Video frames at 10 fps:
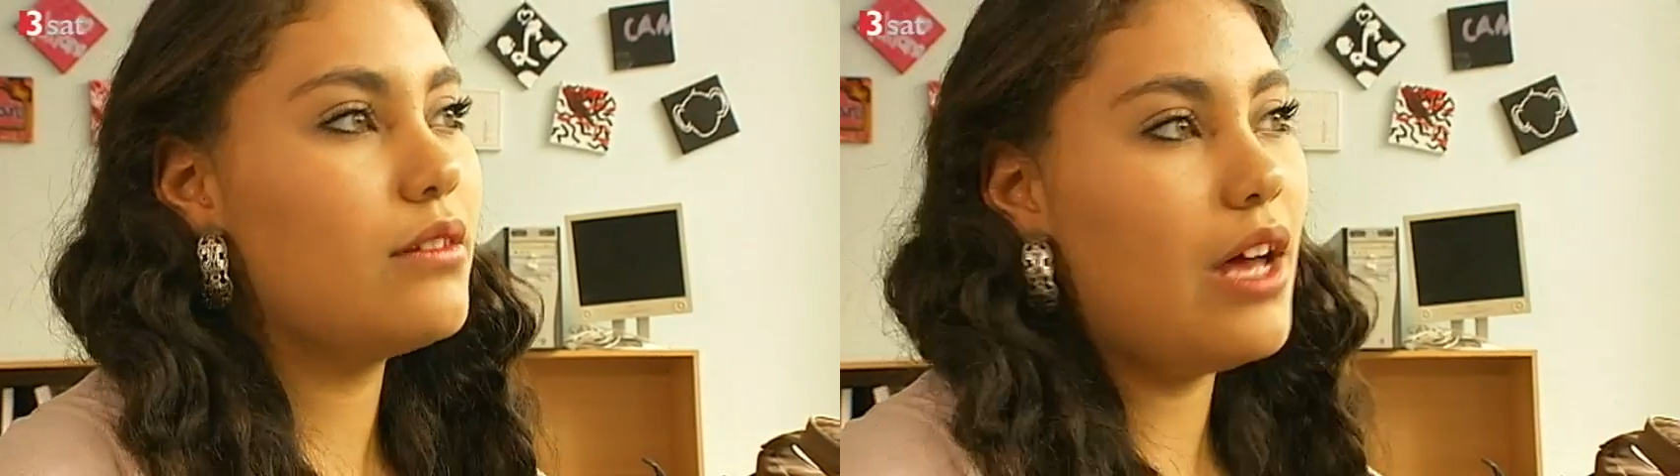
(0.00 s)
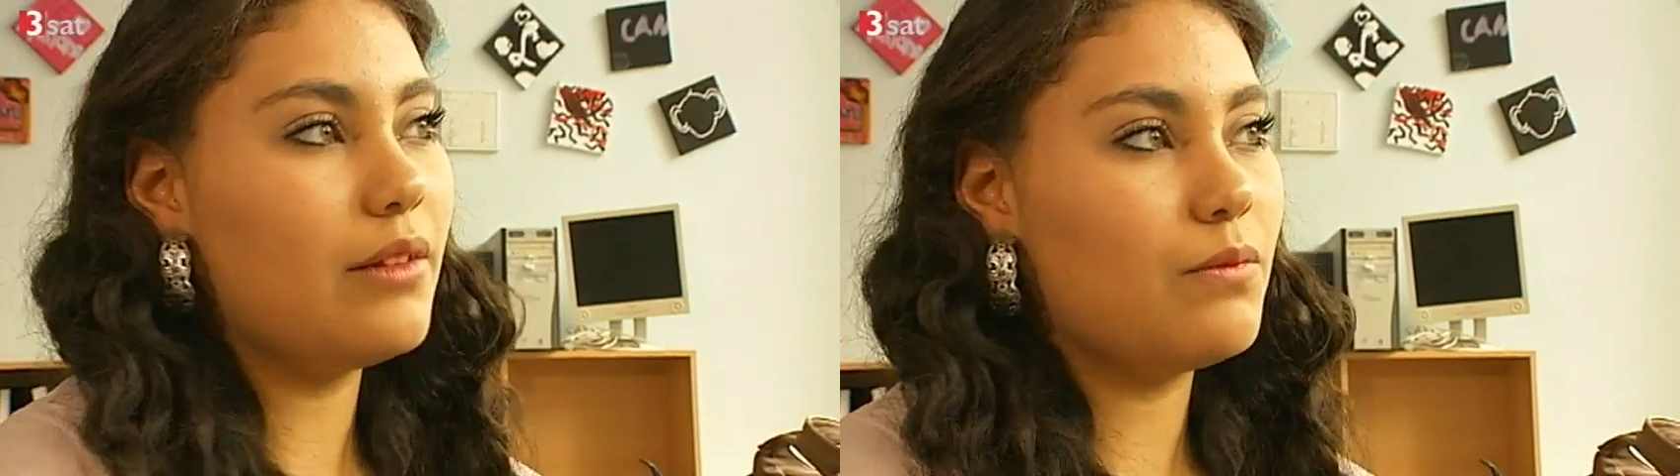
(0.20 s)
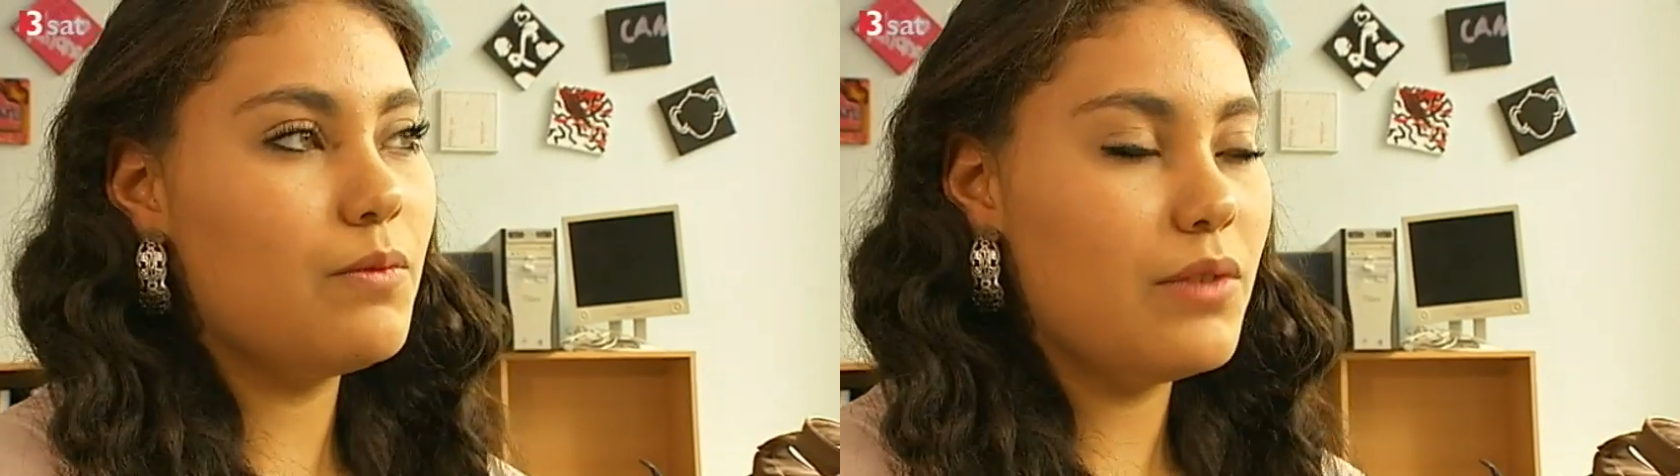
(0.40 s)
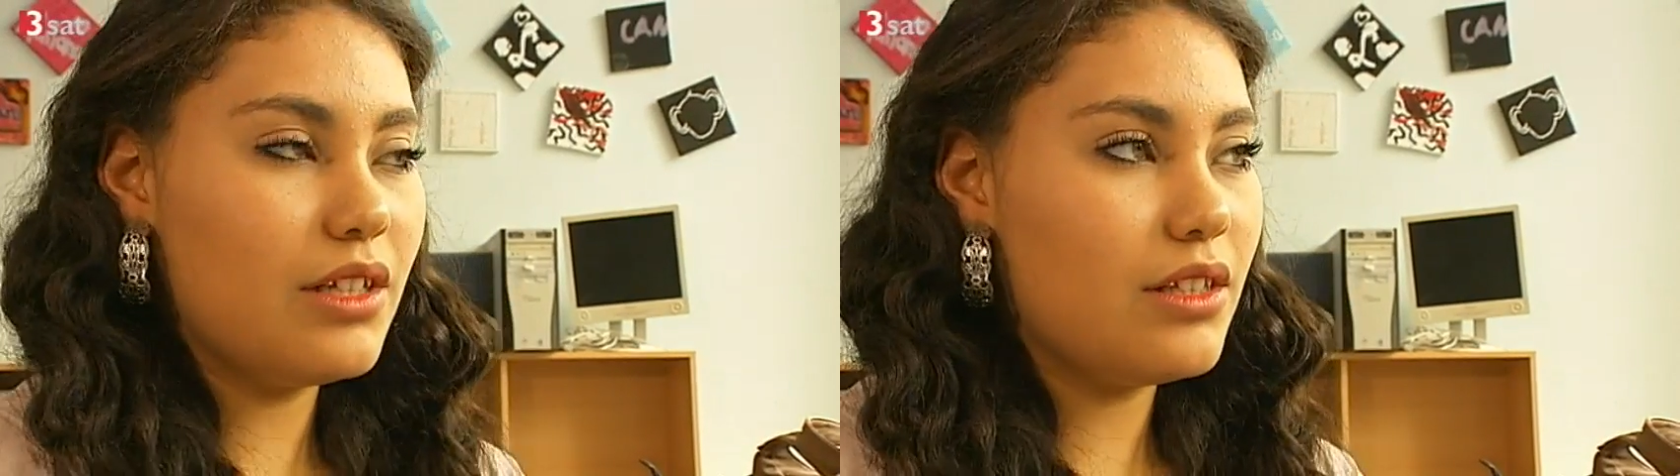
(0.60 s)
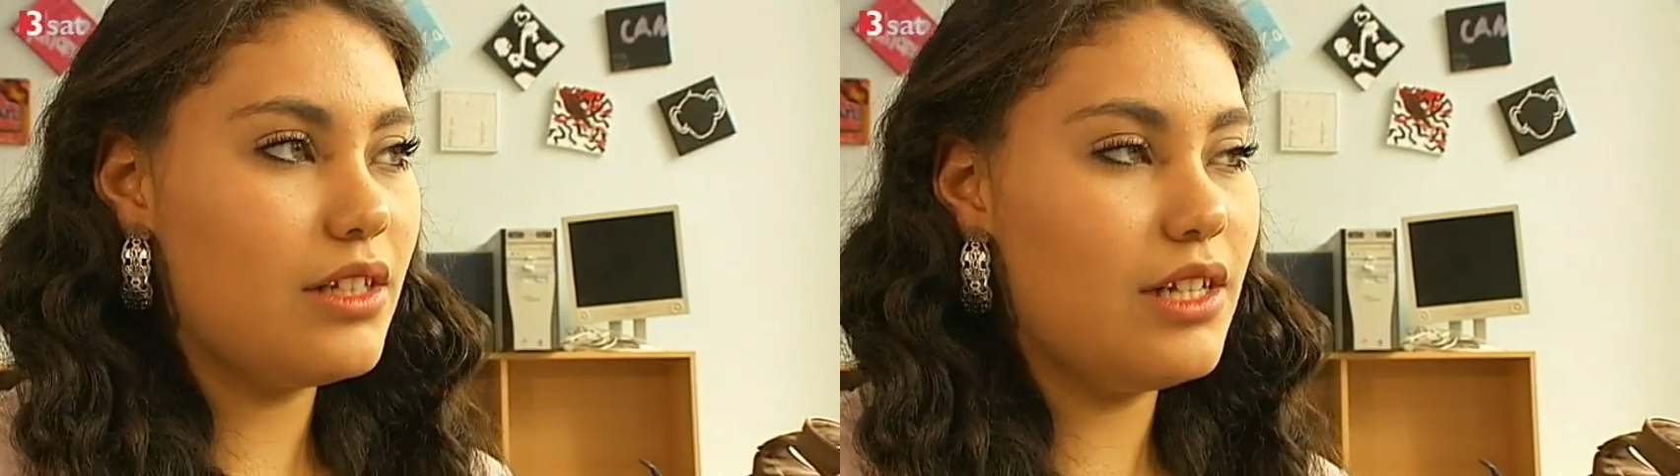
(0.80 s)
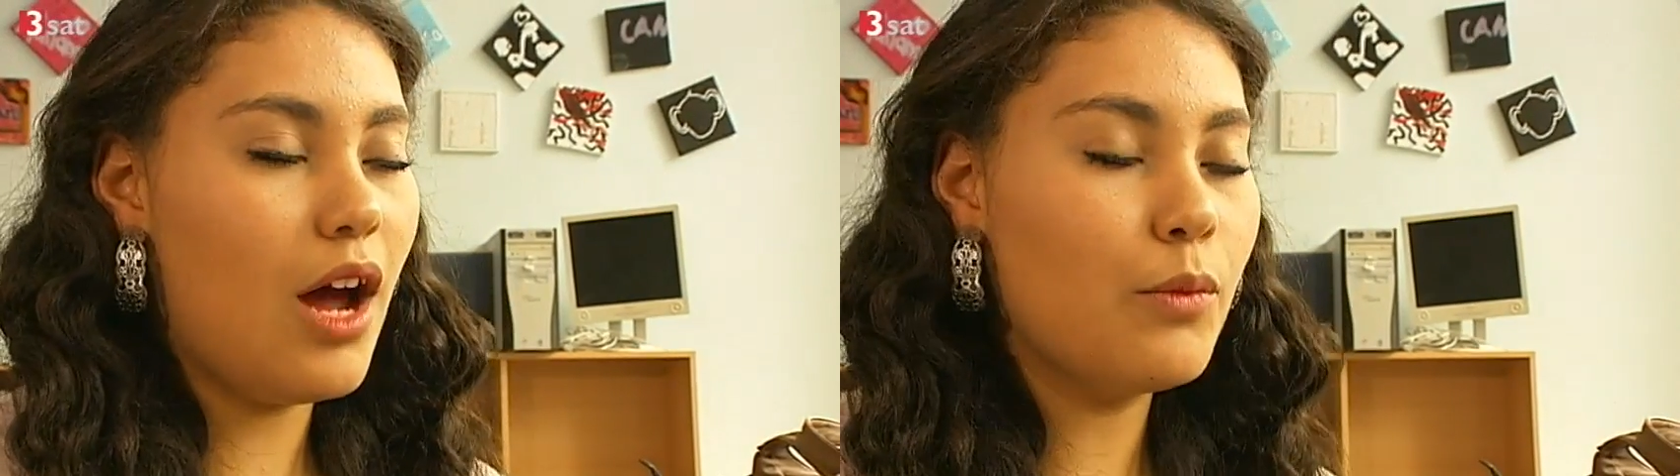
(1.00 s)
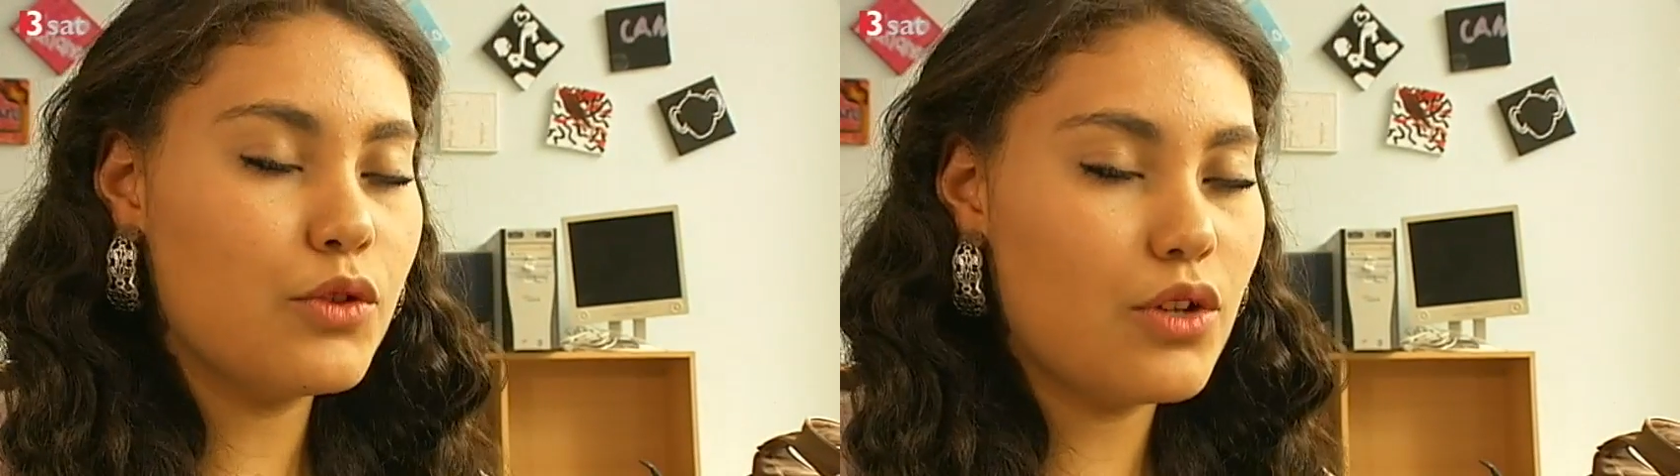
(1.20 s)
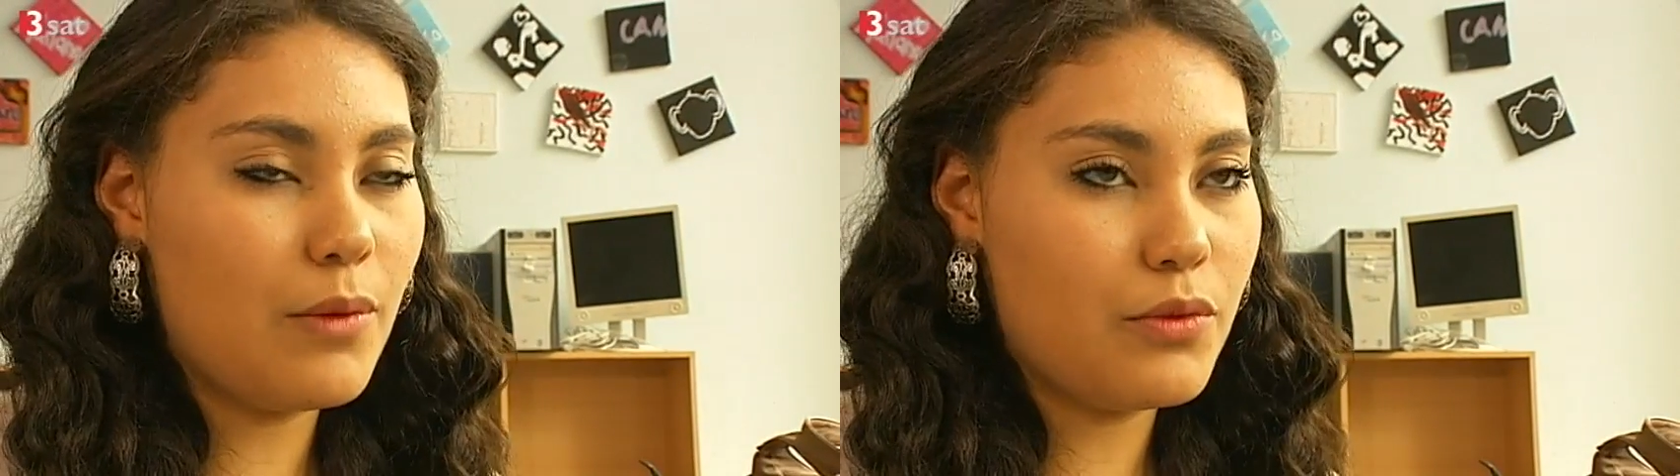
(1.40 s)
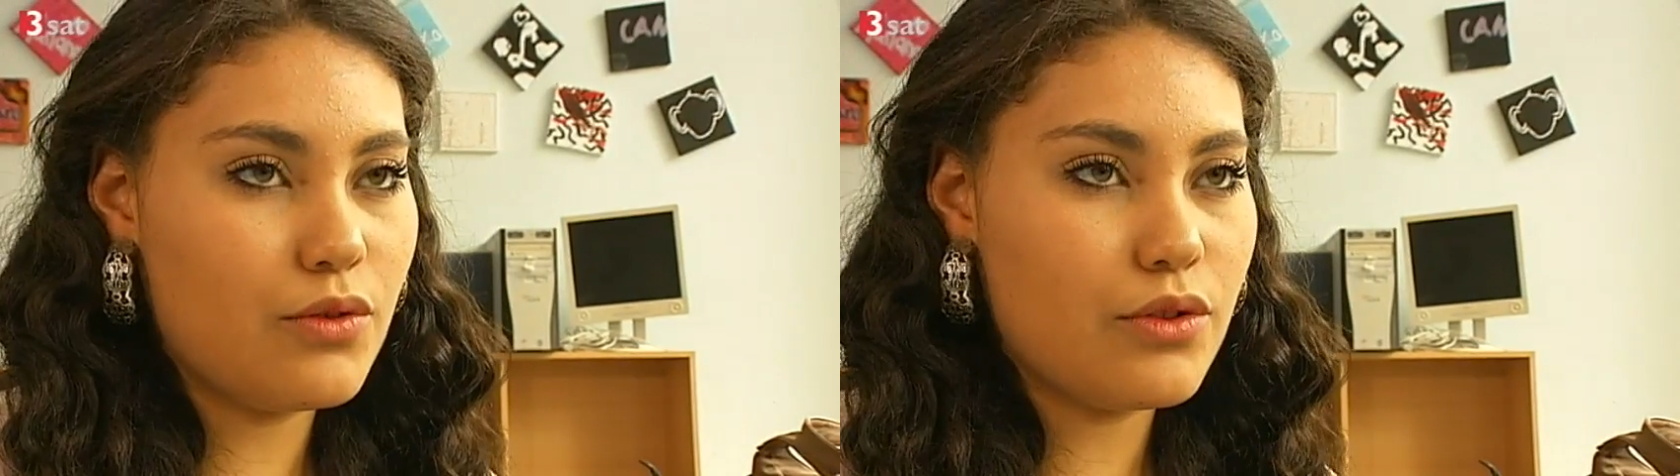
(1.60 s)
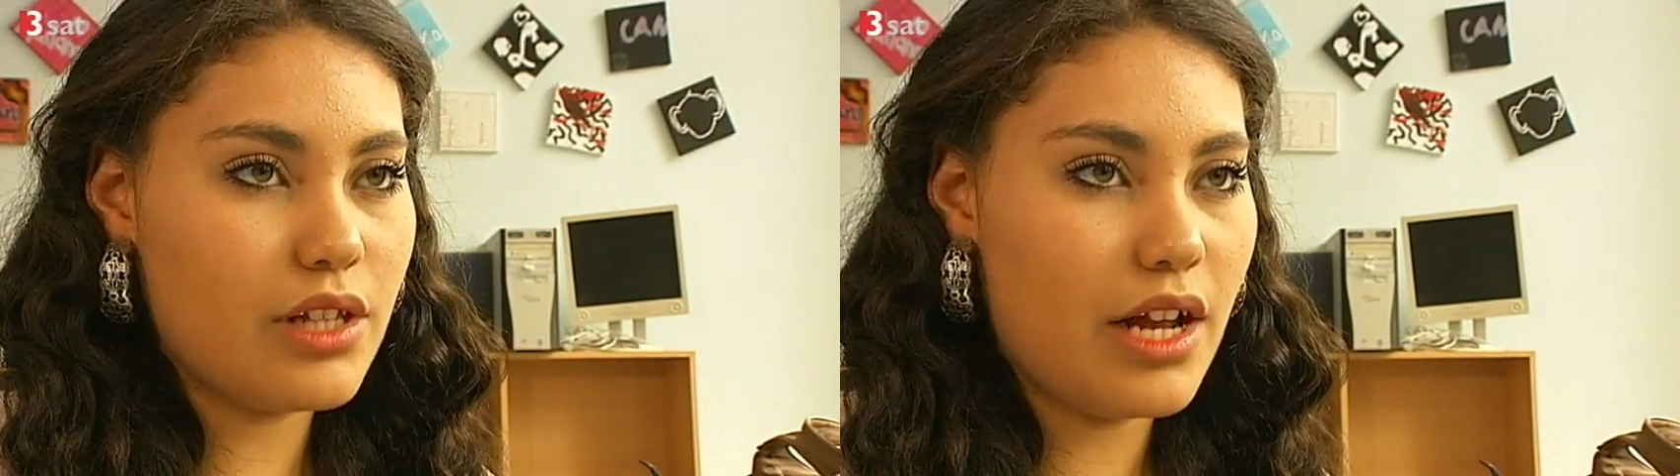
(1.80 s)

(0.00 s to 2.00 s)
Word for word: halt mit mir den Hauptschulabschluss